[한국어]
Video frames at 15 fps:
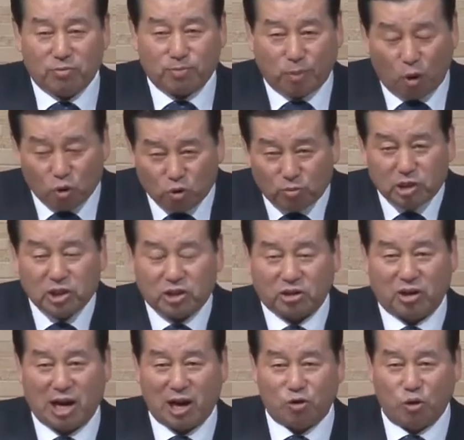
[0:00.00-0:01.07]
복음을
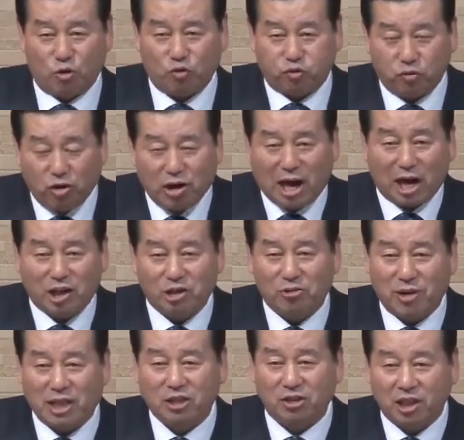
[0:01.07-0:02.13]
전하고 구원하기
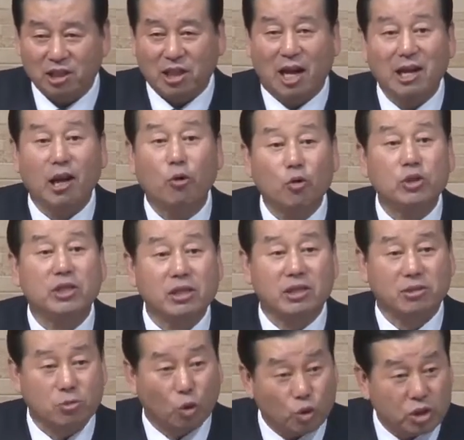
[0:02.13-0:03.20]
위해서 이 땅에 오실
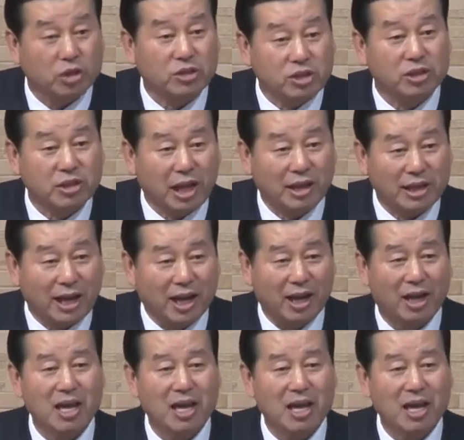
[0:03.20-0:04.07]
오셨을 때에